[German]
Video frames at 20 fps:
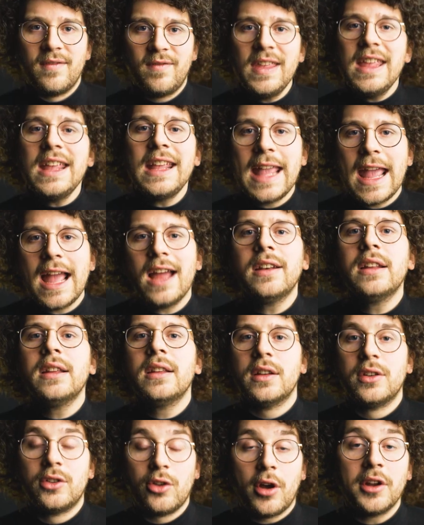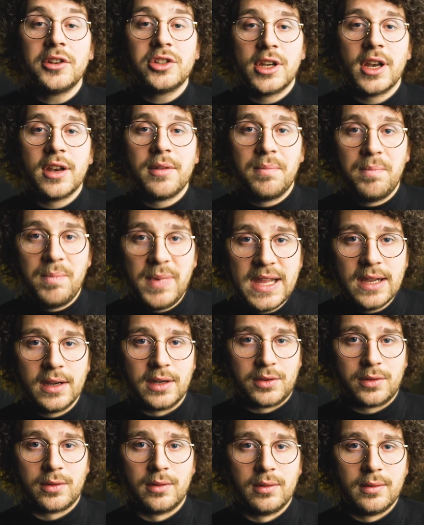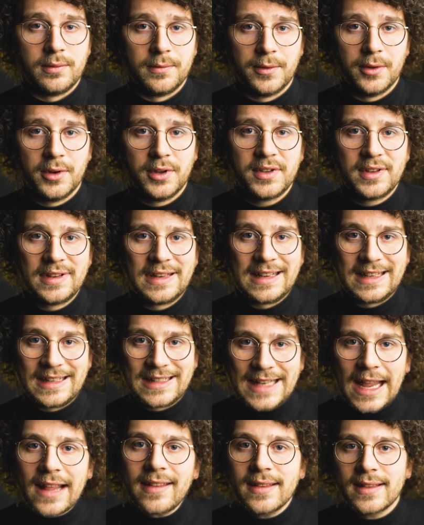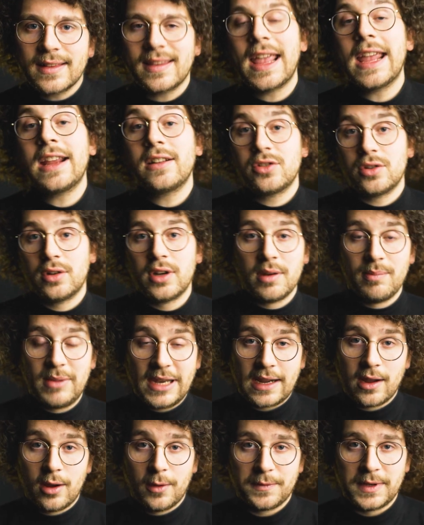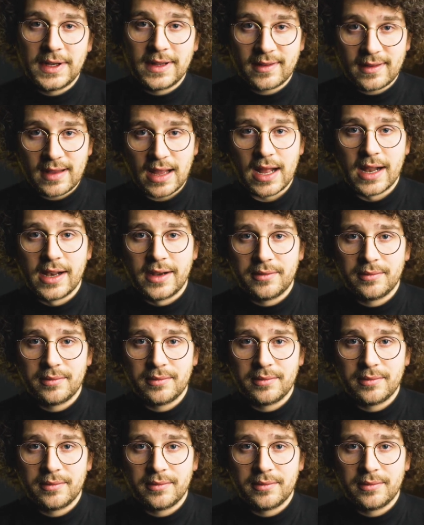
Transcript: Wie gerne in Deutschland Bier getrunken wird, das zeigt schon einen Blick auf die Zahlen.